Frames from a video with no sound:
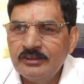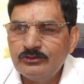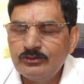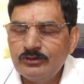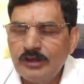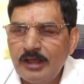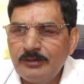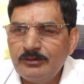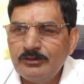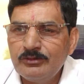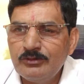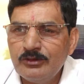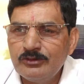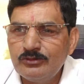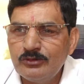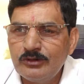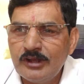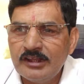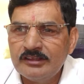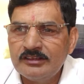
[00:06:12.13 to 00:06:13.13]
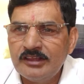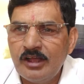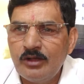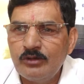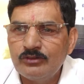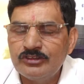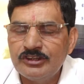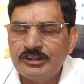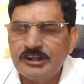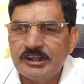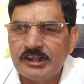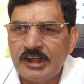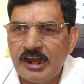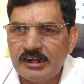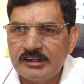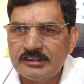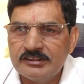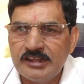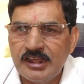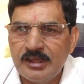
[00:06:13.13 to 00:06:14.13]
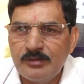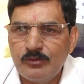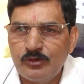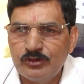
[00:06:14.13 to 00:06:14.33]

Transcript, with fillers: चुनावी सुबह छोड़ा था उसे नकार दिया